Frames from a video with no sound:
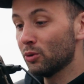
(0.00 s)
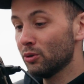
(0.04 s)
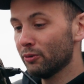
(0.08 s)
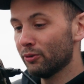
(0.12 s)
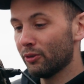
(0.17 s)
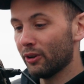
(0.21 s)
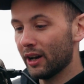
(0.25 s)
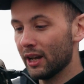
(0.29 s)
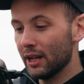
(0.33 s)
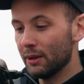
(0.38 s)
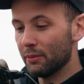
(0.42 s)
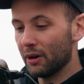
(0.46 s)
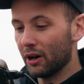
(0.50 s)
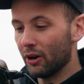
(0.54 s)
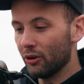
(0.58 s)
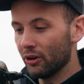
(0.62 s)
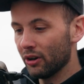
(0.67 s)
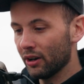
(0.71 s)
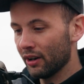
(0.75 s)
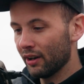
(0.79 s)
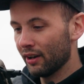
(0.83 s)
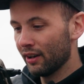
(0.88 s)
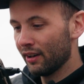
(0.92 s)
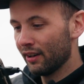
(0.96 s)
und vor allem
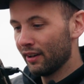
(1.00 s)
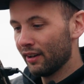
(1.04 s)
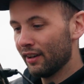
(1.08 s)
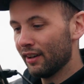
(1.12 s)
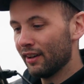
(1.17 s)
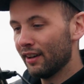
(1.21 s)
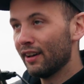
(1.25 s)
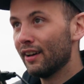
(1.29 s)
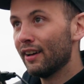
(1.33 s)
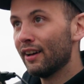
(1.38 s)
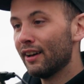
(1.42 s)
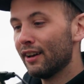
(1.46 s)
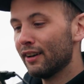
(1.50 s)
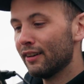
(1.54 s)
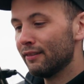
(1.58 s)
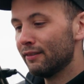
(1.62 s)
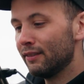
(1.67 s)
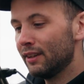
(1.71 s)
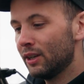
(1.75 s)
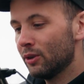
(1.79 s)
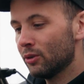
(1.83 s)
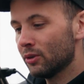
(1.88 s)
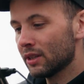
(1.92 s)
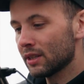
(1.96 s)
auch,
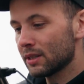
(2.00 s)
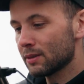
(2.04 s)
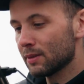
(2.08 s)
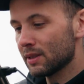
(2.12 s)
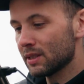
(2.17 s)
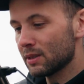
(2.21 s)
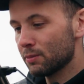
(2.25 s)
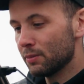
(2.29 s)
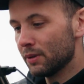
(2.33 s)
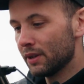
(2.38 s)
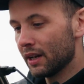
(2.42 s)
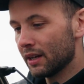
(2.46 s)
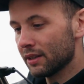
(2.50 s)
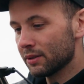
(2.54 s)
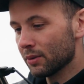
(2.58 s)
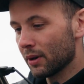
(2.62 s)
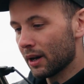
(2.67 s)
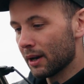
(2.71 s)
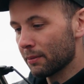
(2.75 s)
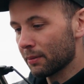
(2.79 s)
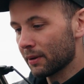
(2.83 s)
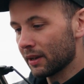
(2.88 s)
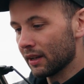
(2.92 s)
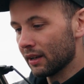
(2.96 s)
wie die 120 Bilder so
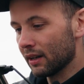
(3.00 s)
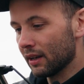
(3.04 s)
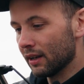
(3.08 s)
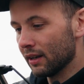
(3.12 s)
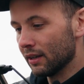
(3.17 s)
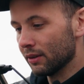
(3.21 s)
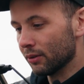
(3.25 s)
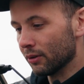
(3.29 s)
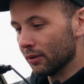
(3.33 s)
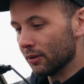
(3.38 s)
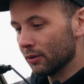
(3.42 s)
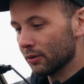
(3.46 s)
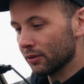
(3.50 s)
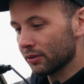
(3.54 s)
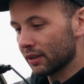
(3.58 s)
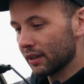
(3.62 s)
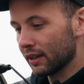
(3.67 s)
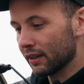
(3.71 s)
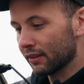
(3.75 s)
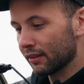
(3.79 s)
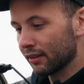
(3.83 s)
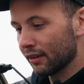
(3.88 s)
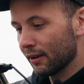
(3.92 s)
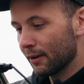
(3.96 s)
abgehen. Also, los
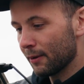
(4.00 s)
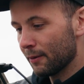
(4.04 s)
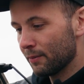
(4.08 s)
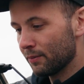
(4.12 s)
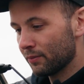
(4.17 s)
geht's.